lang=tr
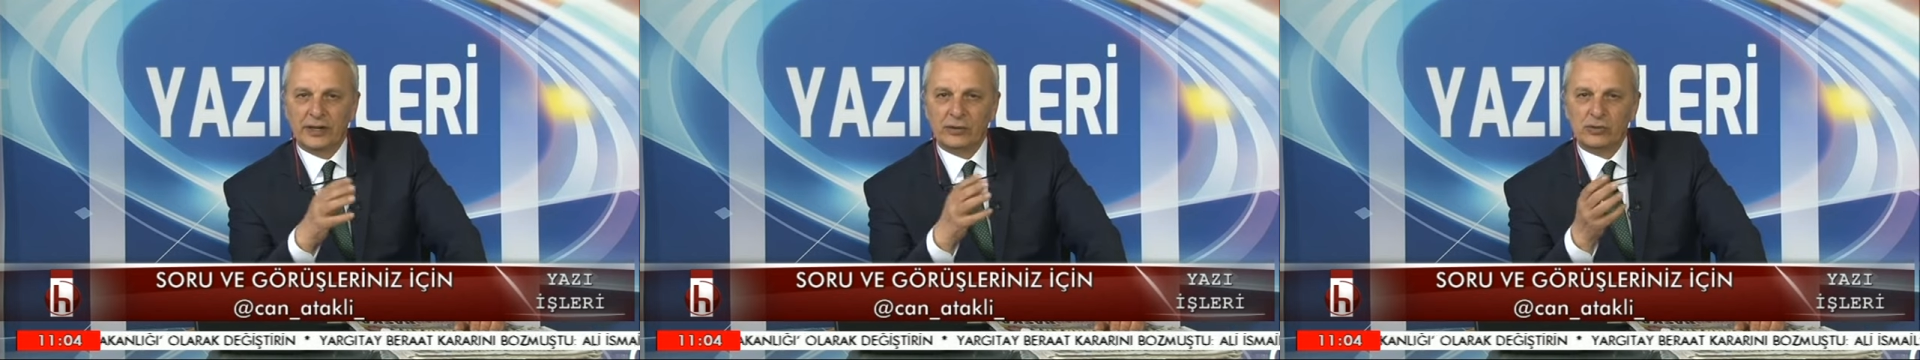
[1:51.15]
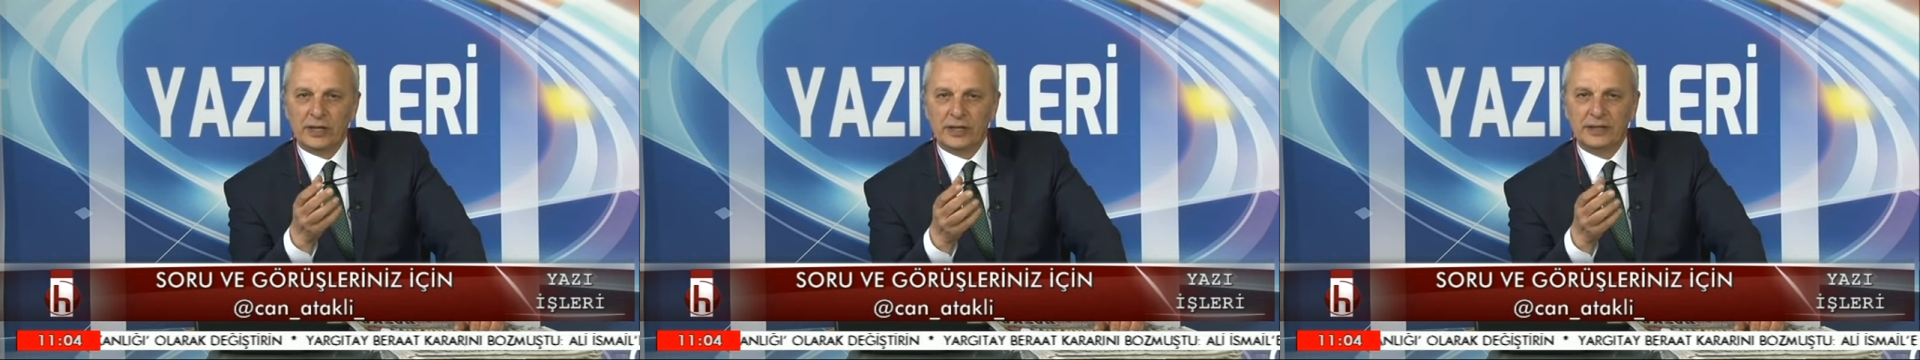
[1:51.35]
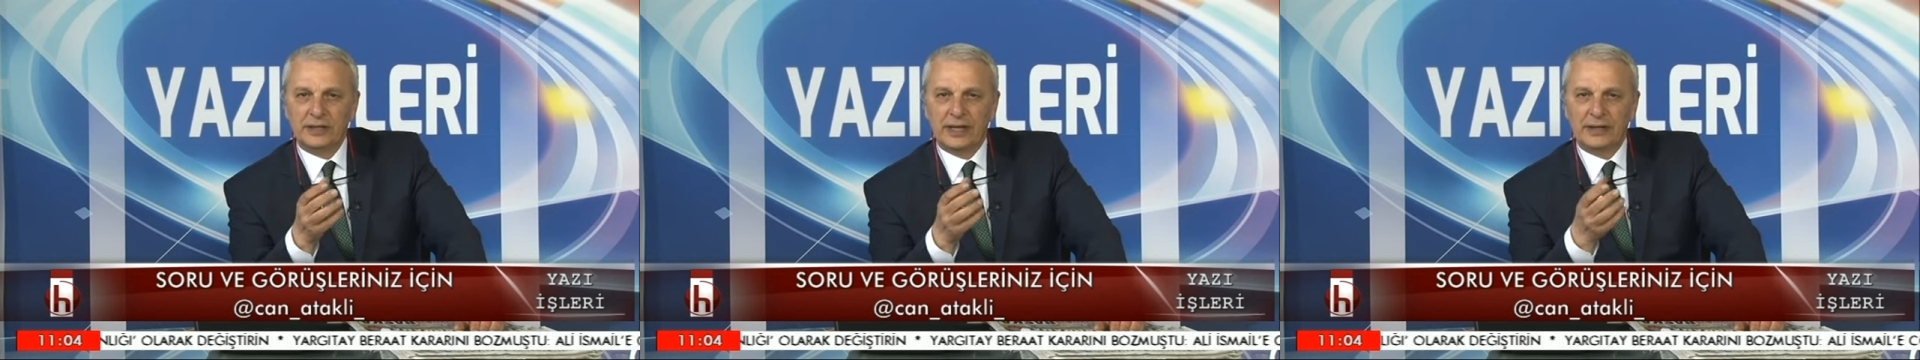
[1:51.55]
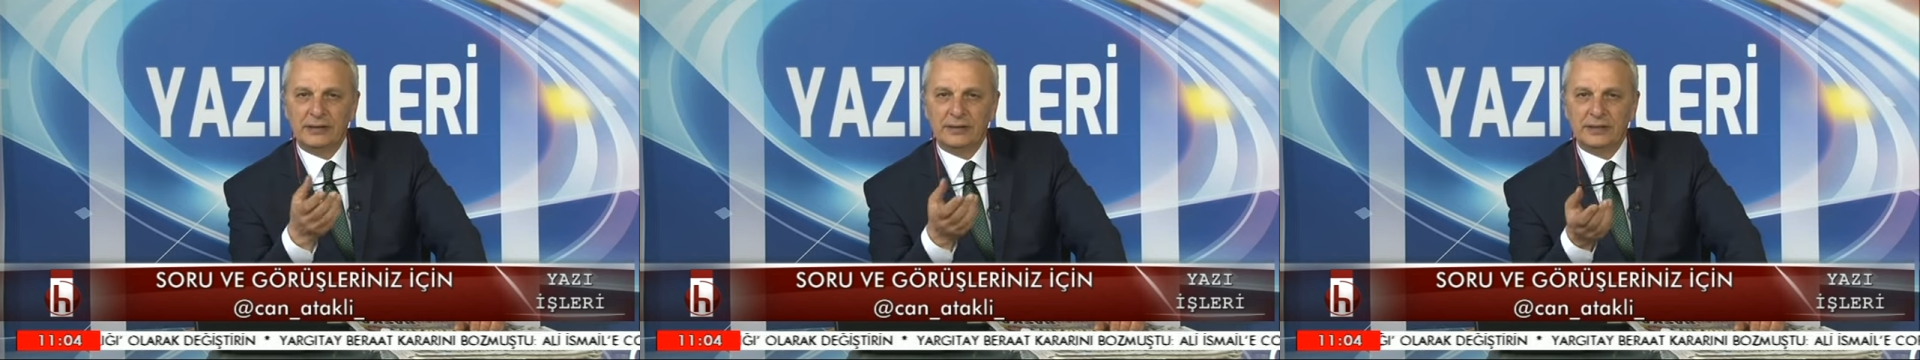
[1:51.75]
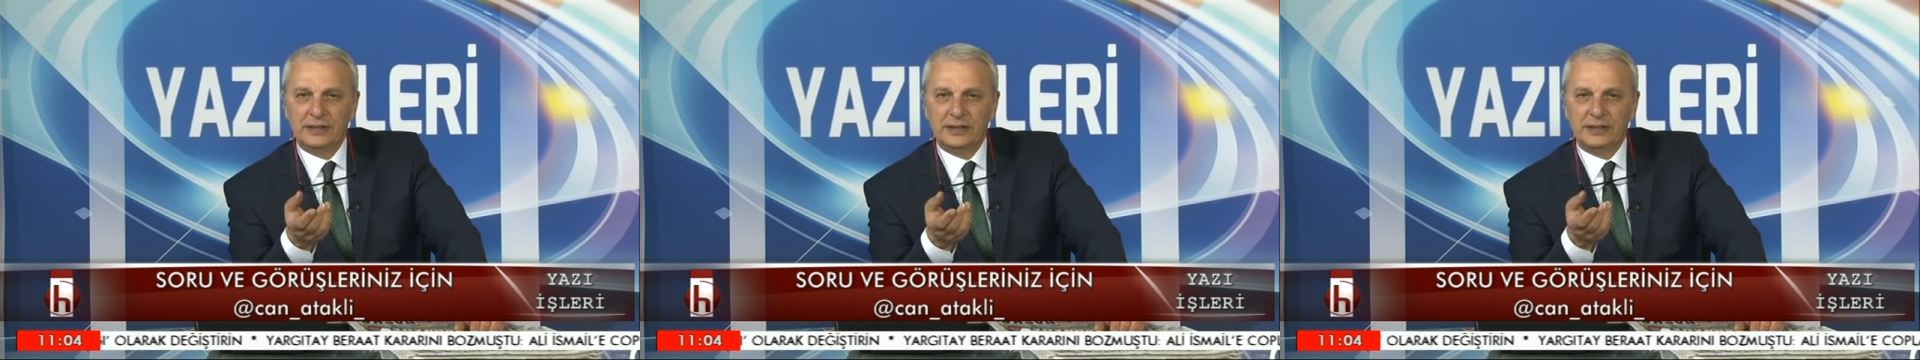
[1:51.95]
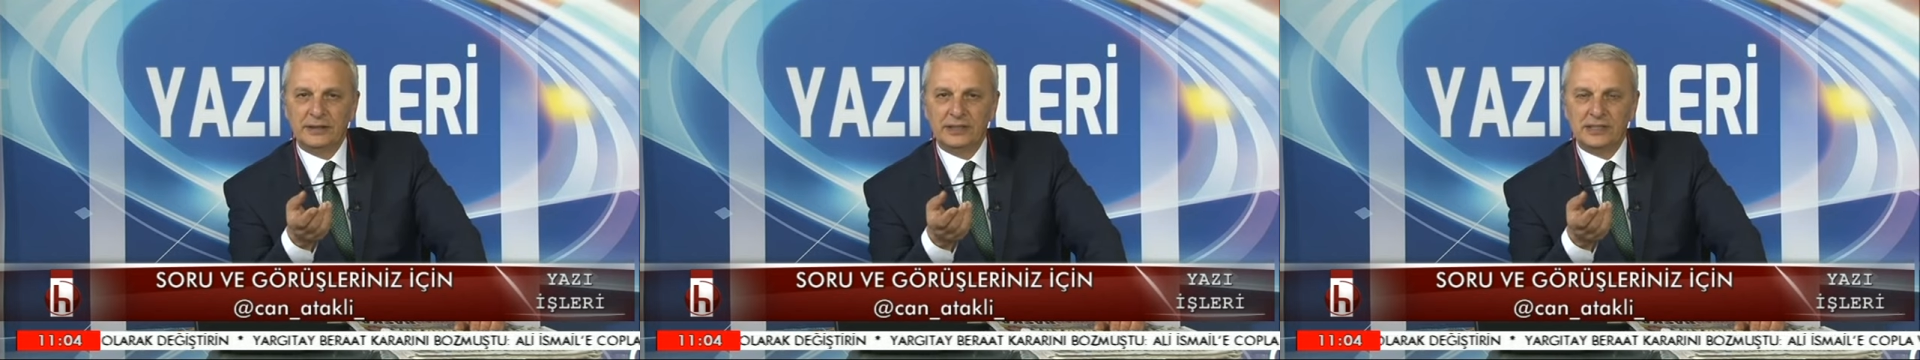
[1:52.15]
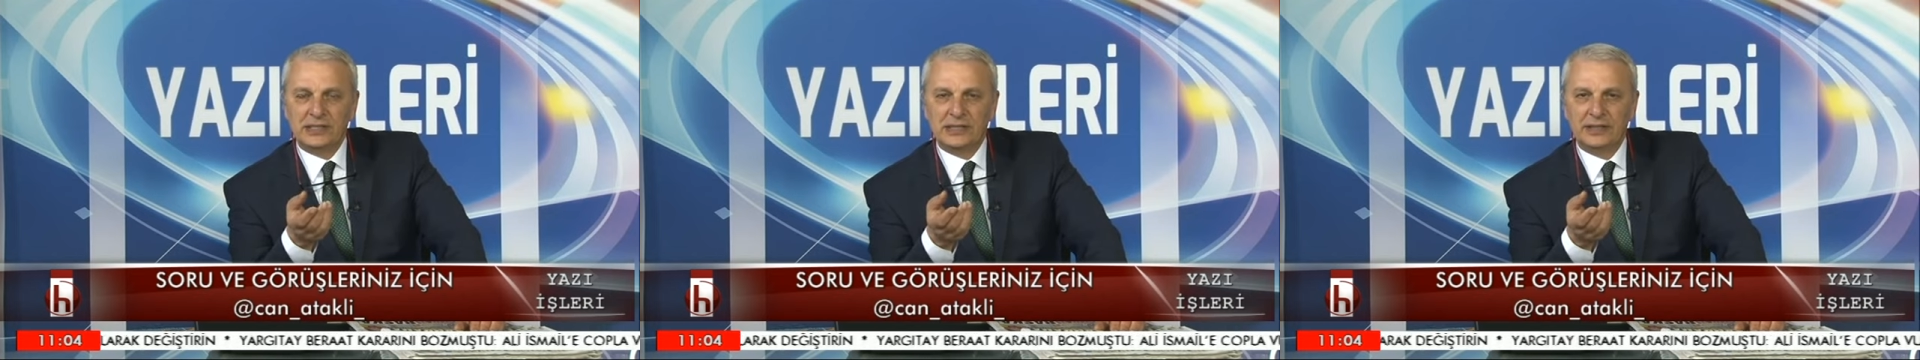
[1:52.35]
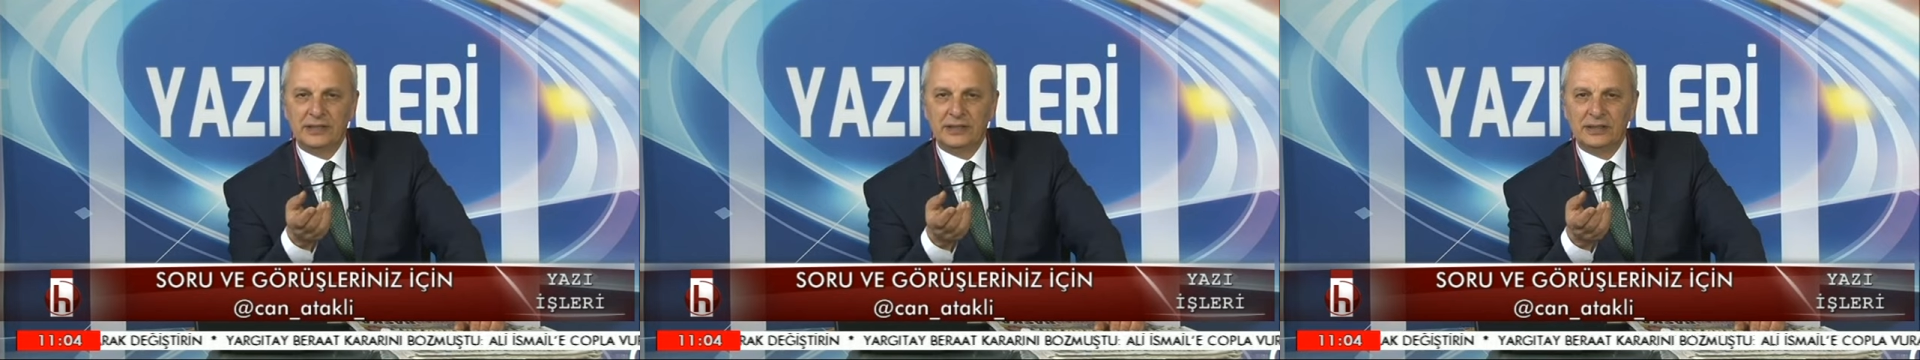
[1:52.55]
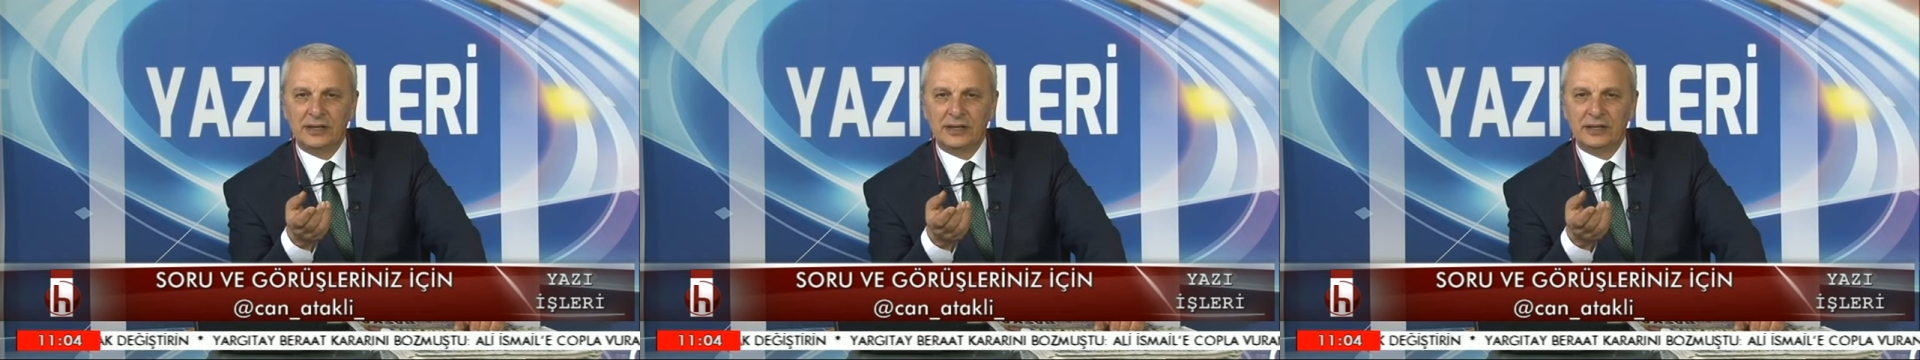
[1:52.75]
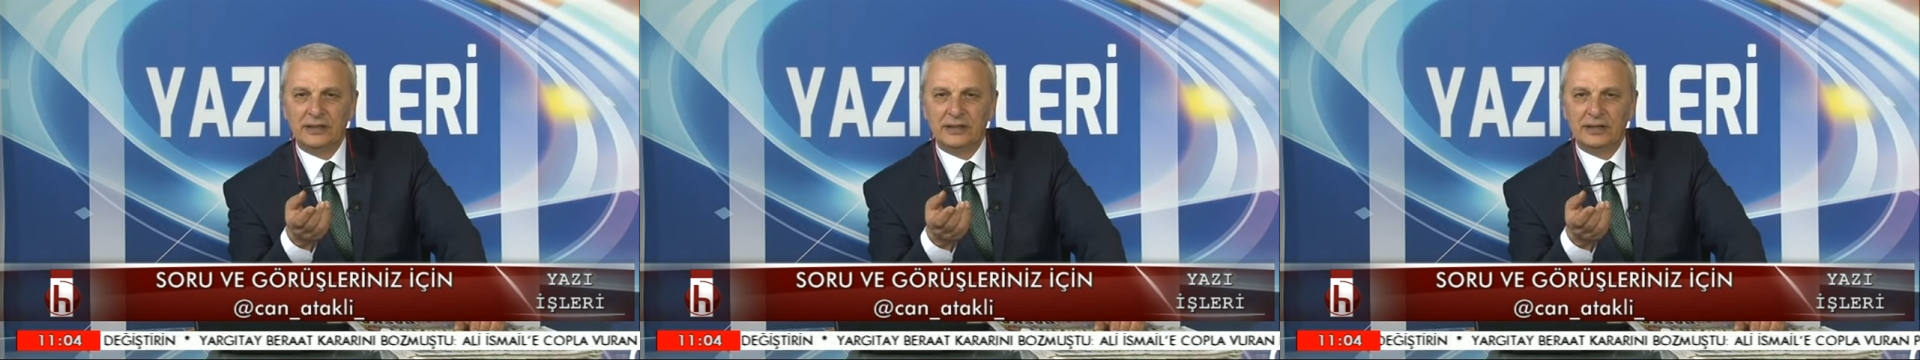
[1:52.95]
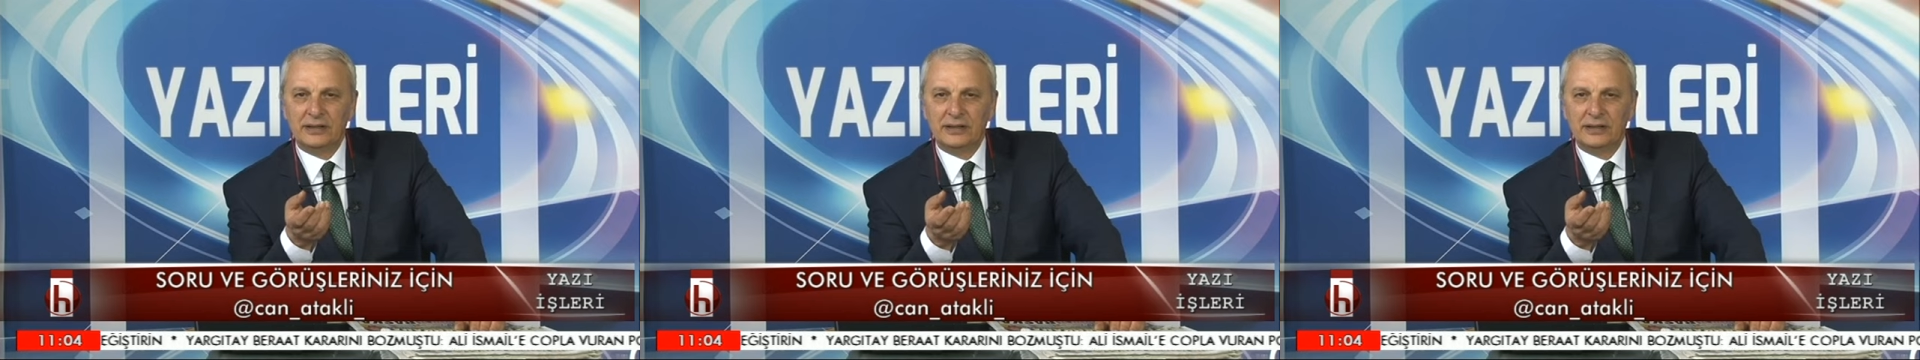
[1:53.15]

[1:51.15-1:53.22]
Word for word: üzerinden e, diz, in, e,